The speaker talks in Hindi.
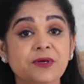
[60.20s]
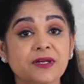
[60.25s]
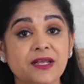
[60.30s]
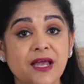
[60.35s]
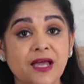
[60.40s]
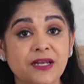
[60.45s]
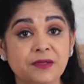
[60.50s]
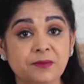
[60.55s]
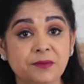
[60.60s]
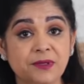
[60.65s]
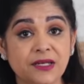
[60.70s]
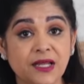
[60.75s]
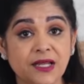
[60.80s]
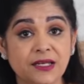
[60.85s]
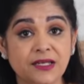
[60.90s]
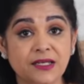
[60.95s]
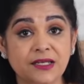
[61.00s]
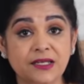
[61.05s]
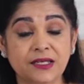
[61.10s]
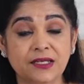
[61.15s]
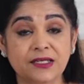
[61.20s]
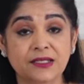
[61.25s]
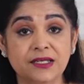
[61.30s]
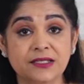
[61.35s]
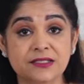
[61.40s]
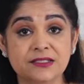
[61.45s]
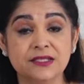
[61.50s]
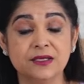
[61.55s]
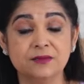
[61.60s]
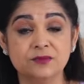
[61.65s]
बिरयानी बनाने के
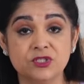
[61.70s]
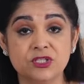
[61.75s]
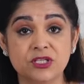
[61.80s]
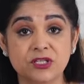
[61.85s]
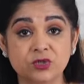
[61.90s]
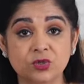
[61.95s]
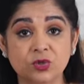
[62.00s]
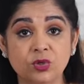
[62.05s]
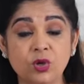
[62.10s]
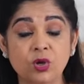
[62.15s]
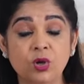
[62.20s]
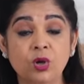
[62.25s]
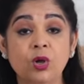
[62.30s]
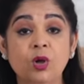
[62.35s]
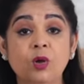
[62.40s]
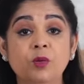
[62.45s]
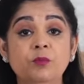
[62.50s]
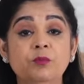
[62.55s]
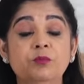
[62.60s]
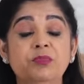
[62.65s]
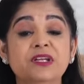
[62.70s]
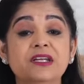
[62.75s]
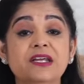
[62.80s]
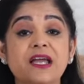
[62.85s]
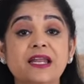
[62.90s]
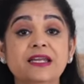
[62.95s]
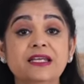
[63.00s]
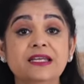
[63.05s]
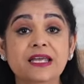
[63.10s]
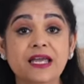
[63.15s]
लिए समझिए तो
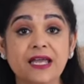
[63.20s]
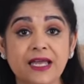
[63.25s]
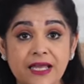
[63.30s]
बिरयानी के